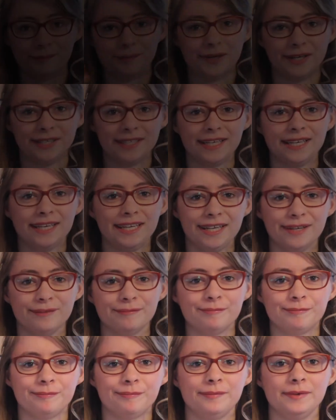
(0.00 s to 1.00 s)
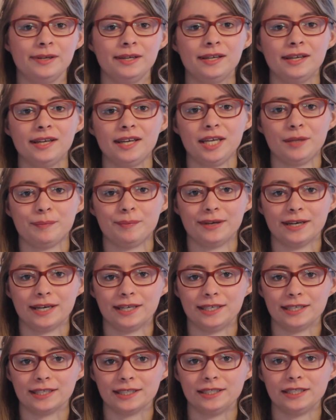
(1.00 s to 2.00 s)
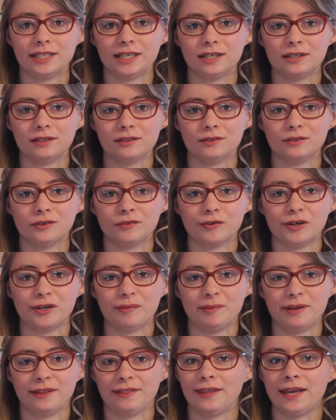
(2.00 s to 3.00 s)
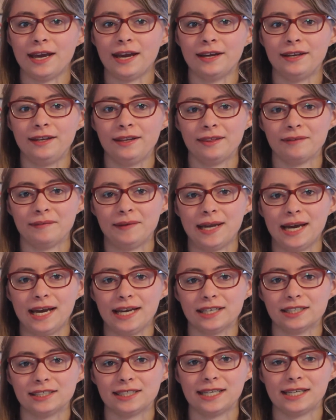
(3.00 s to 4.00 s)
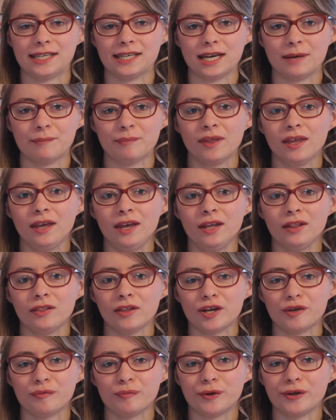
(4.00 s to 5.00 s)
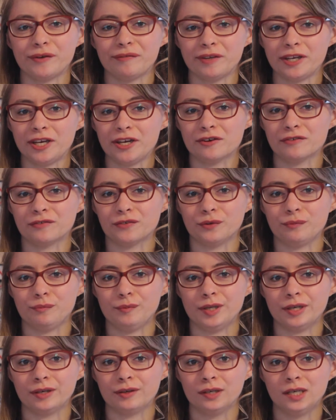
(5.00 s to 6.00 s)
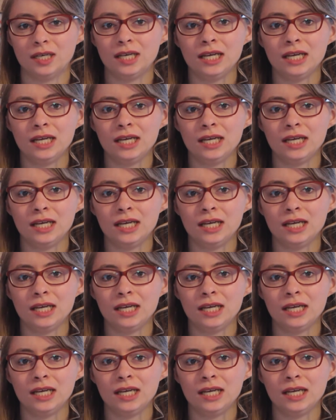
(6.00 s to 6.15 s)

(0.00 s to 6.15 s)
Moin ihr Lieben, ich bin Katharina und es freut mich sehr, dass ihr wieder eingeschaltet habt zu einem neuen Video von mir.